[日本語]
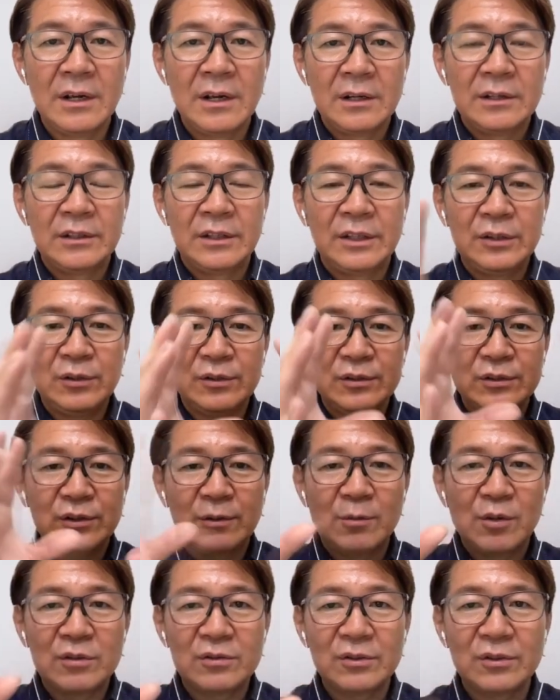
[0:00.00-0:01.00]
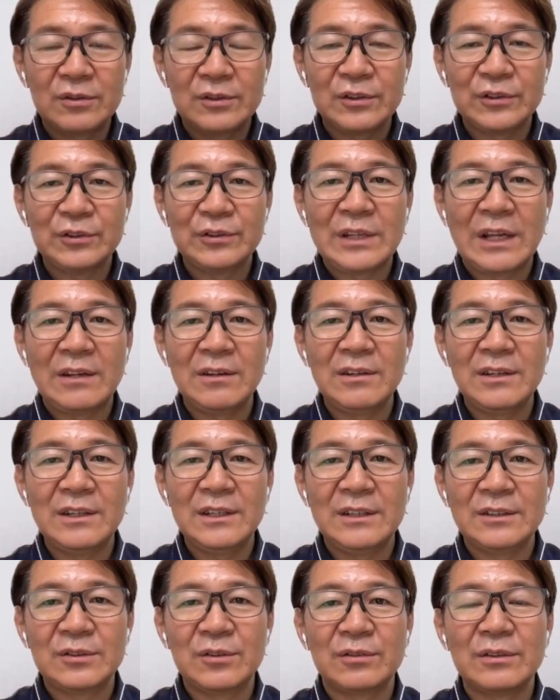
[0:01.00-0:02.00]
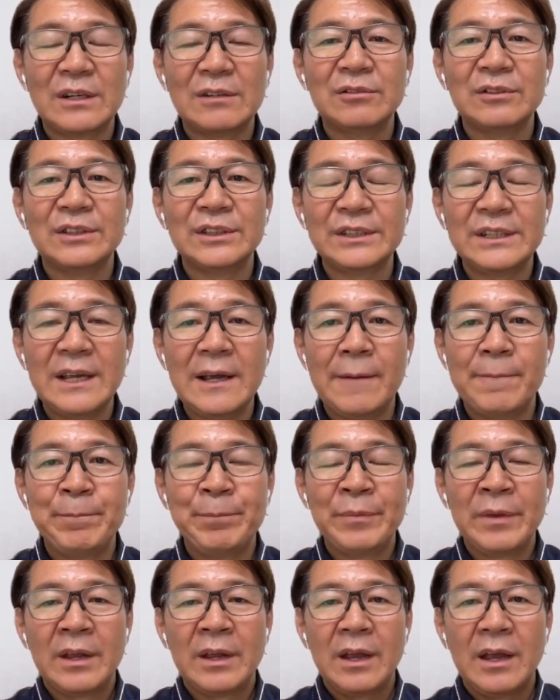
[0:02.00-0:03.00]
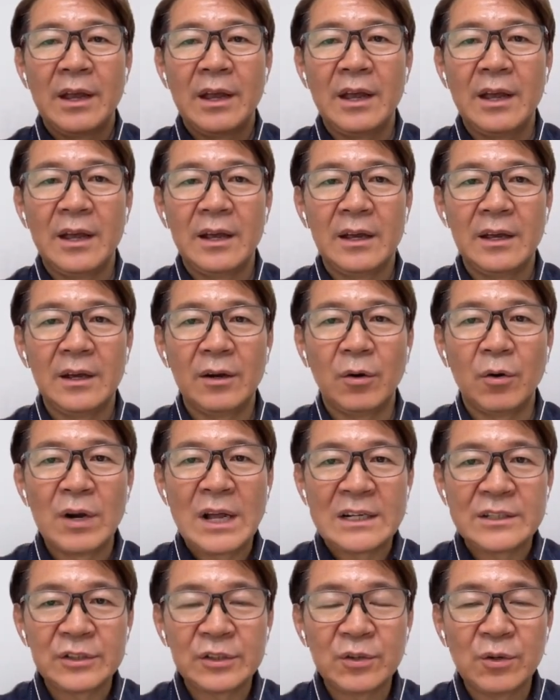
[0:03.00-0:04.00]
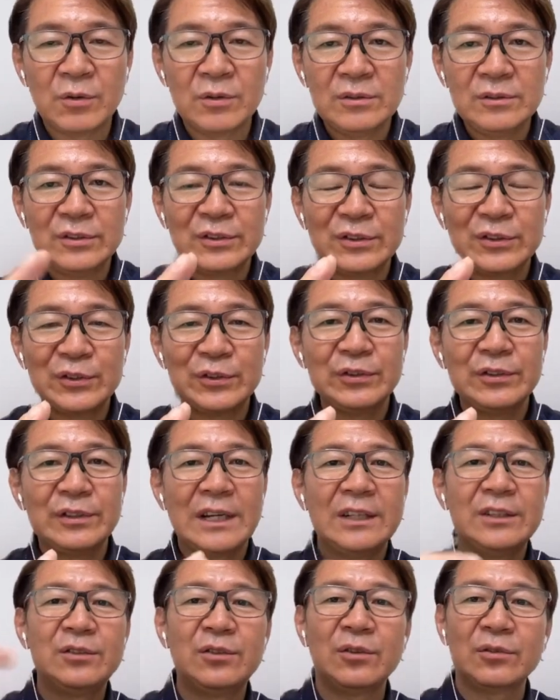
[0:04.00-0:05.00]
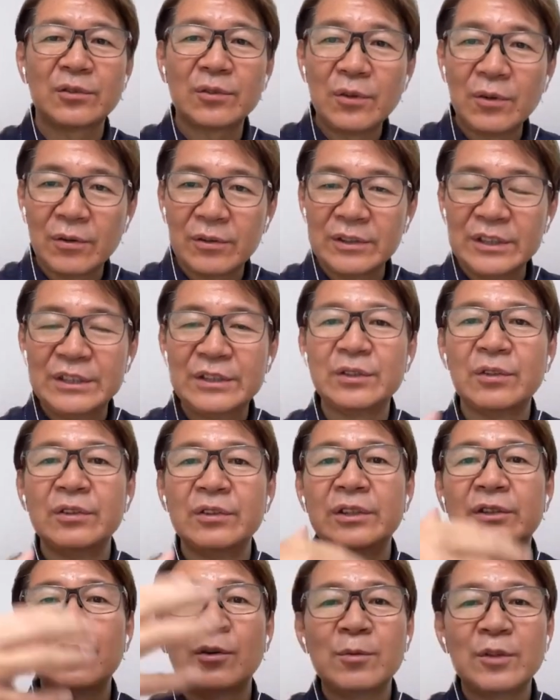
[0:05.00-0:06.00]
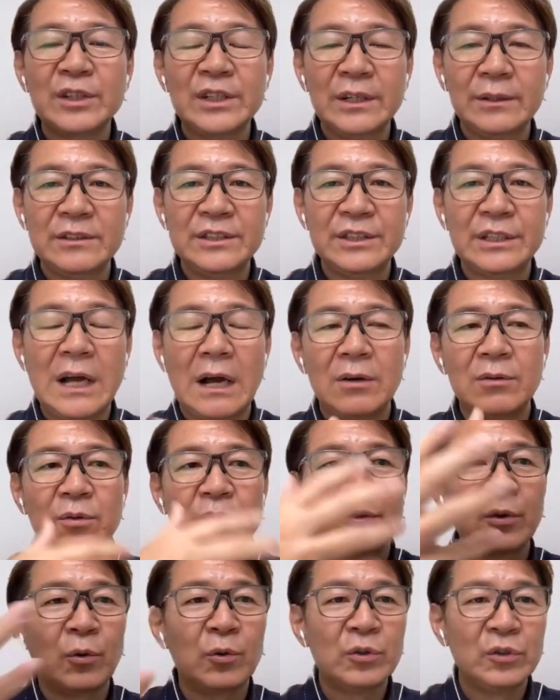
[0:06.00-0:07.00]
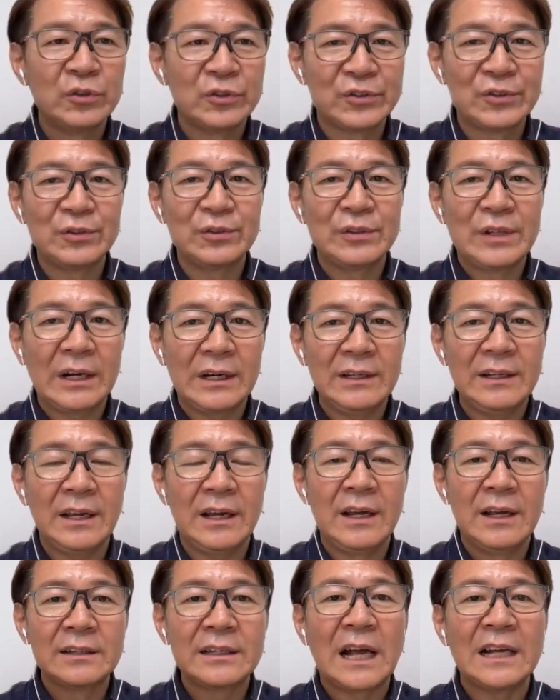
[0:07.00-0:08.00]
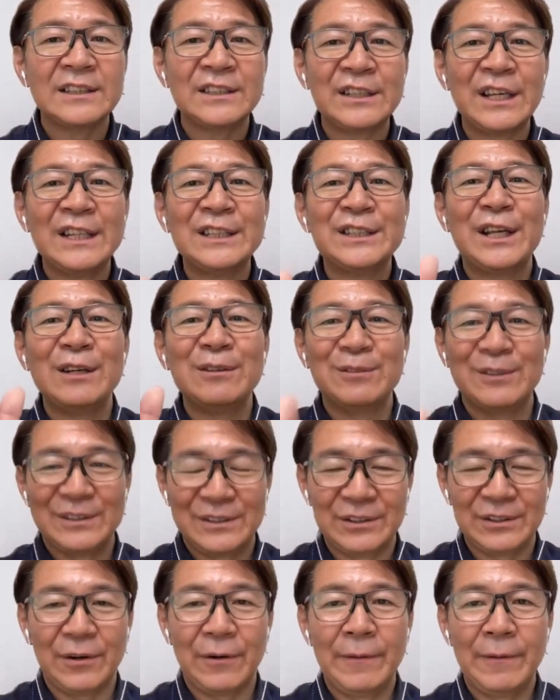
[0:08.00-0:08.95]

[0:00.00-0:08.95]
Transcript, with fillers: 一つの目標を作った時にそんなふうにして、えー、同じ共有するような人と一緒に共に時間を共有するだけで達成していくんですよ